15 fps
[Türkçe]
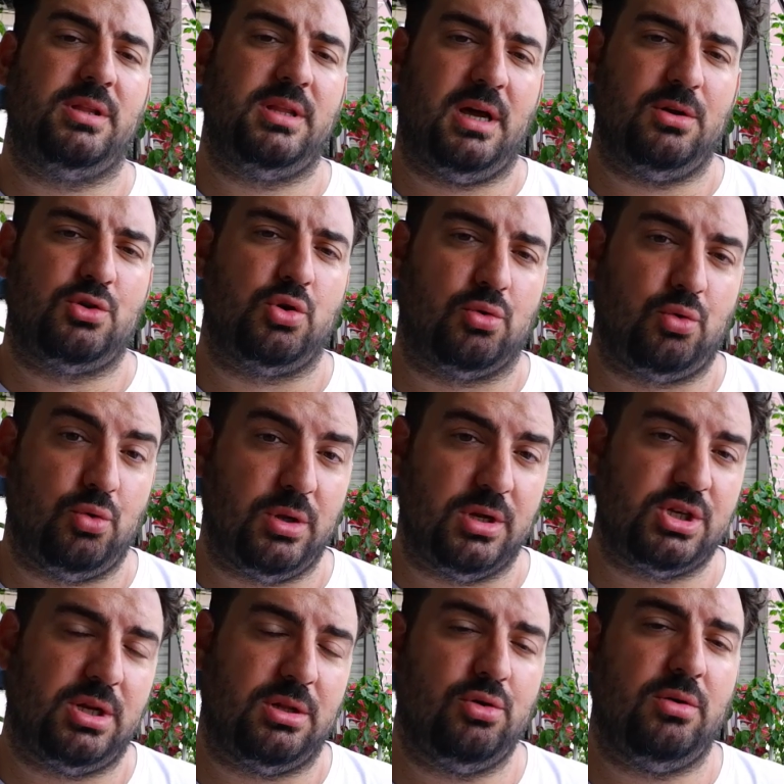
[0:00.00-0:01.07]
oda daha çok
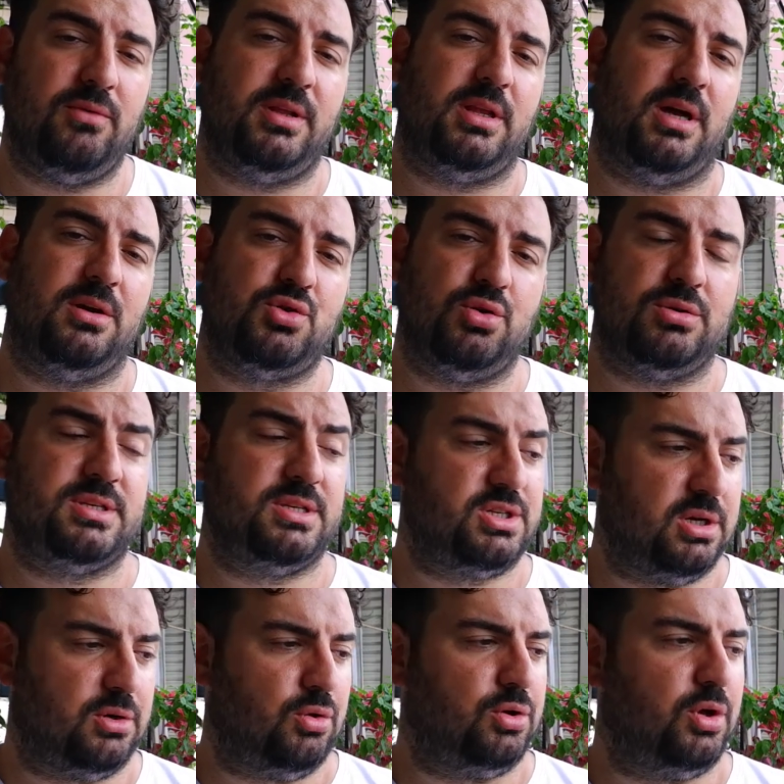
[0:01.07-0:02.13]
güneş alıyor ve daha çok
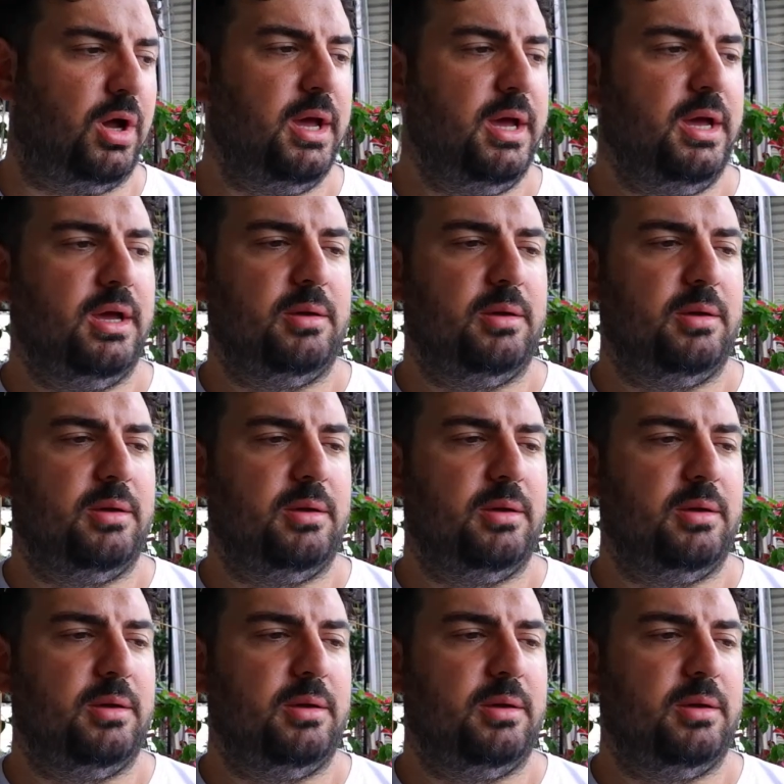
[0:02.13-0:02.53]
sıcak oluyor.